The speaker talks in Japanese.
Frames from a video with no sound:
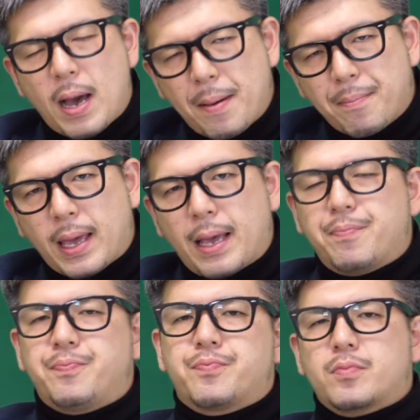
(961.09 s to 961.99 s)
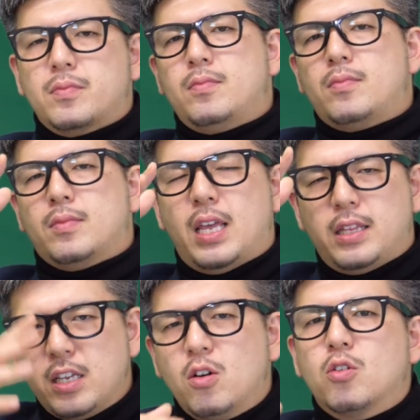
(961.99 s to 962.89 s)
ばんめで
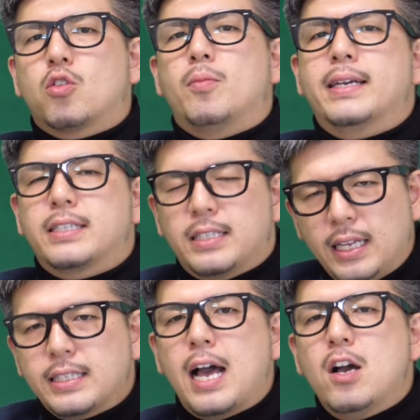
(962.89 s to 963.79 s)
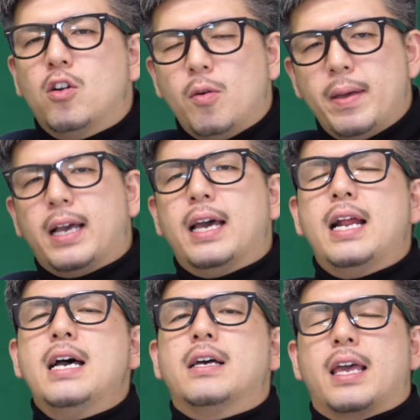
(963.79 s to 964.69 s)
にこ飛ばしてさんこめか
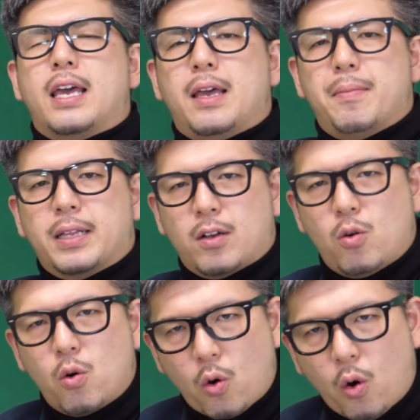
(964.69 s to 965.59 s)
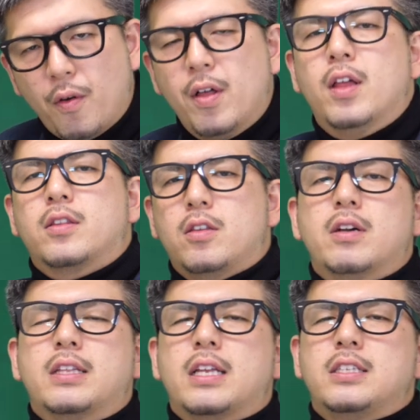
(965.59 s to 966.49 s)
ら、えー、またごこっていう
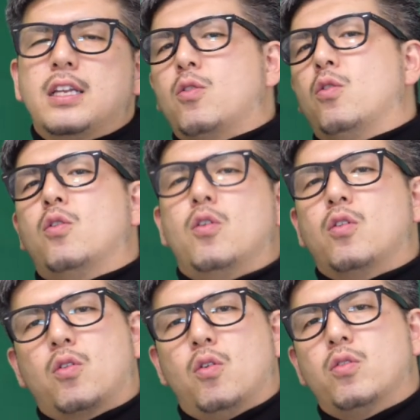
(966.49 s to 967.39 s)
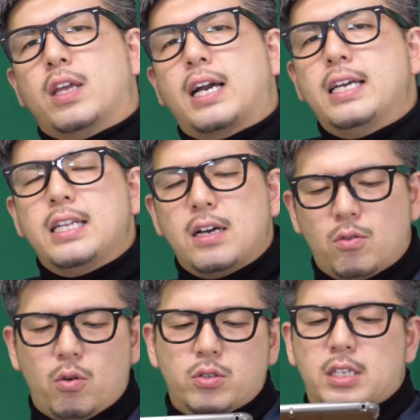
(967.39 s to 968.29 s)
形でこうこうね階段
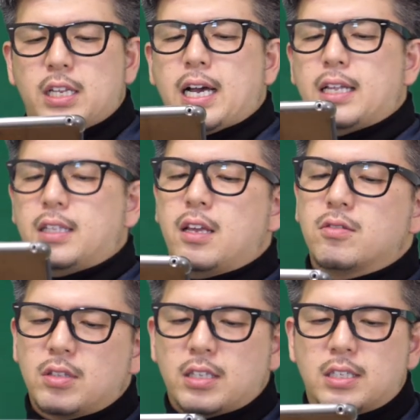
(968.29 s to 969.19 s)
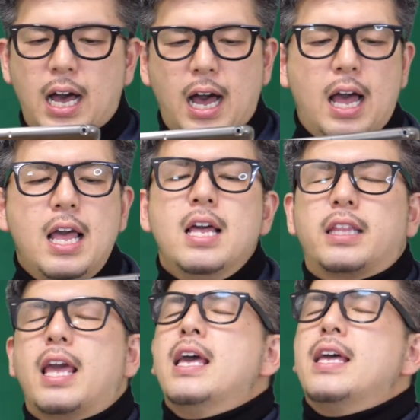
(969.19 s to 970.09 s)
方式に買っていくんですが、
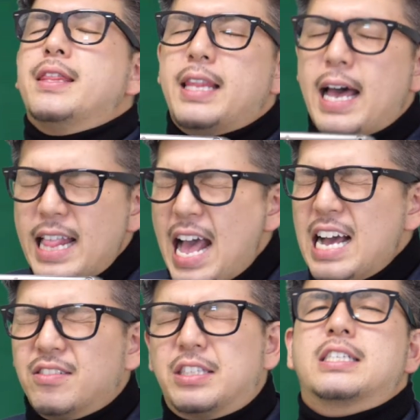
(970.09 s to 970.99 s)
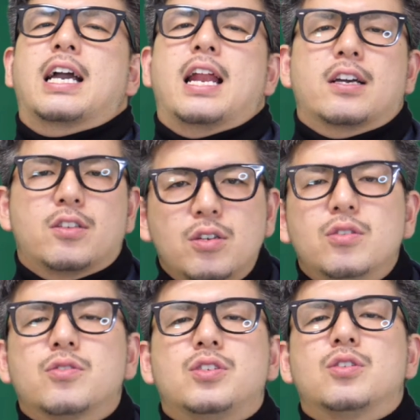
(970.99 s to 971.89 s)
でななくちからきゅう
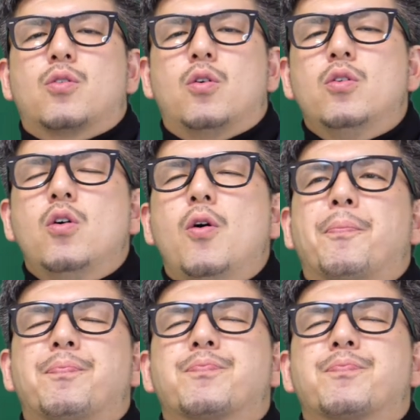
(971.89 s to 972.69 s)
くちのこの